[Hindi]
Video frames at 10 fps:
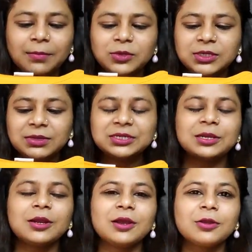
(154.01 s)
मुझे
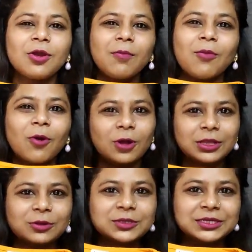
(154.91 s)
मस्टर्ड कलर का टॉप बहुत
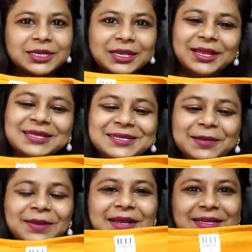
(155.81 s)
दिनों से चाहिए था इसलिए
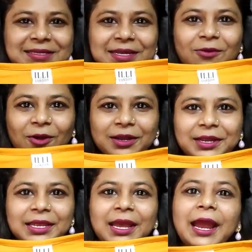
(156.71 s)
मैंने इसे ऑर्डर
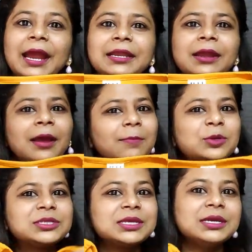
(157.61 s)
किया एंड
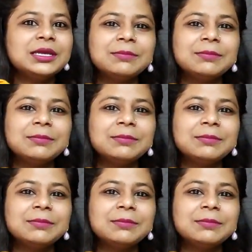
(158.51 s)
मुझसे